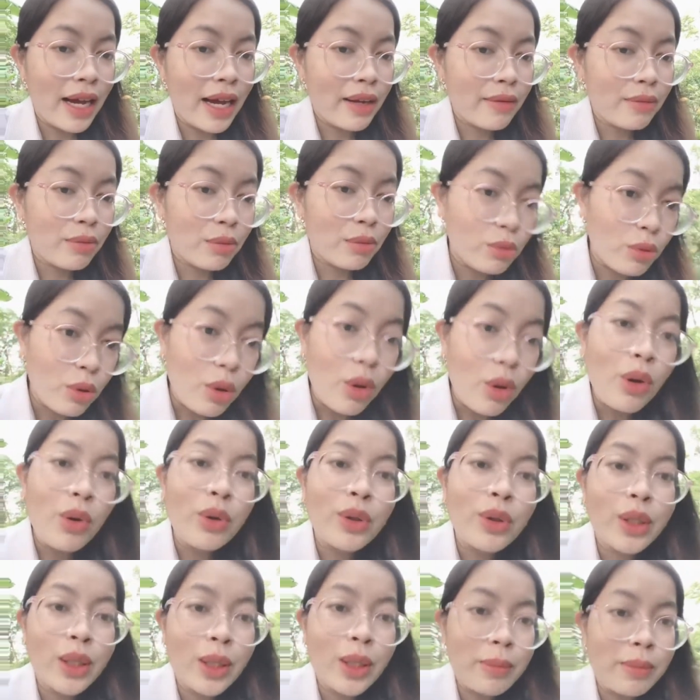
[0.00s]

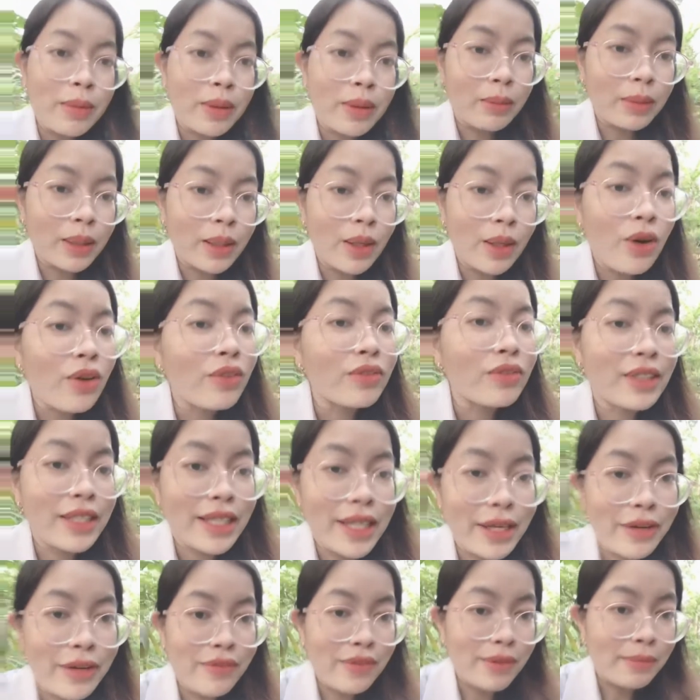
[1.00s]
Apollo thì mình mới coi
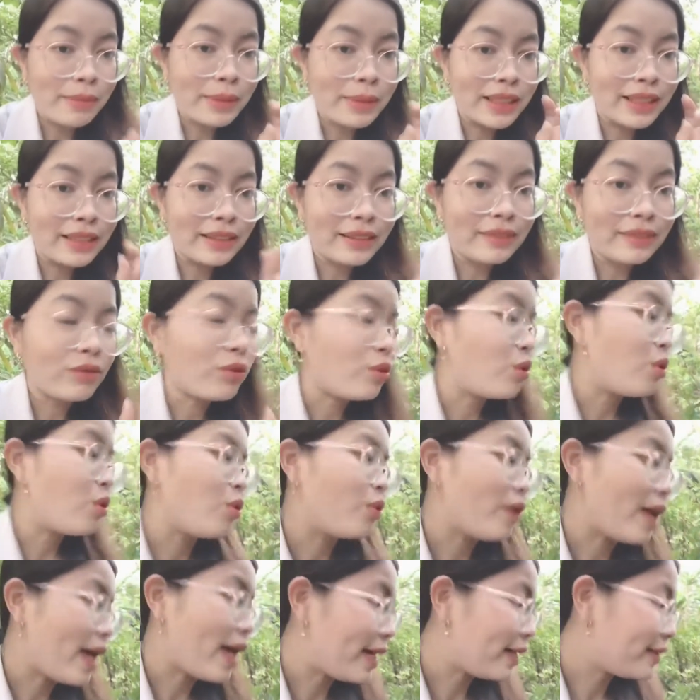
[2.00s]
video và mình
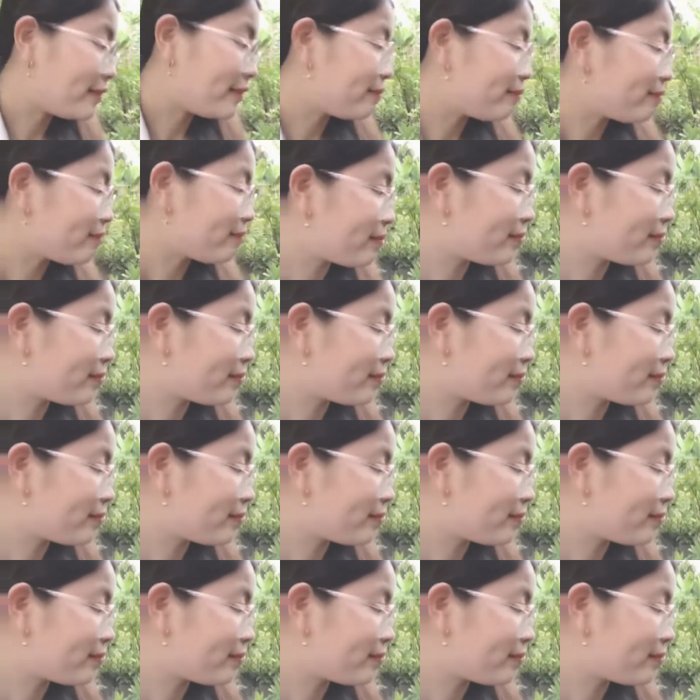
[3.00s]
follow lại